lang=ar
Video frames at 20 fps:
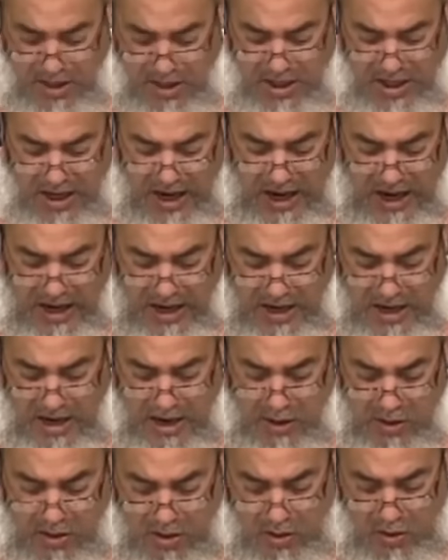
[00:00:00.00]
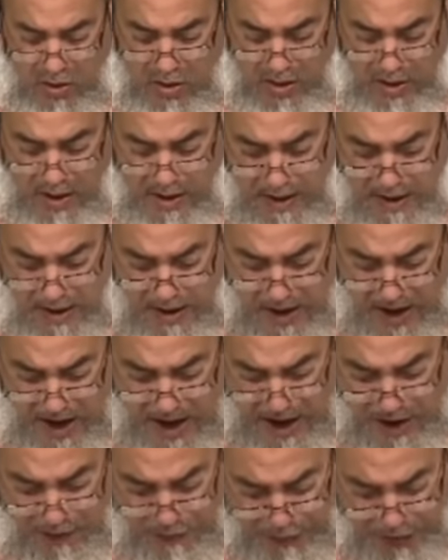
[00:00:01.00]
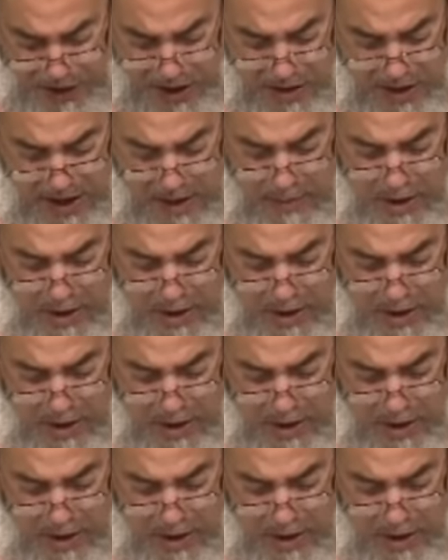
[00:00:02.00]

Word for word: سائل يقول حفيظة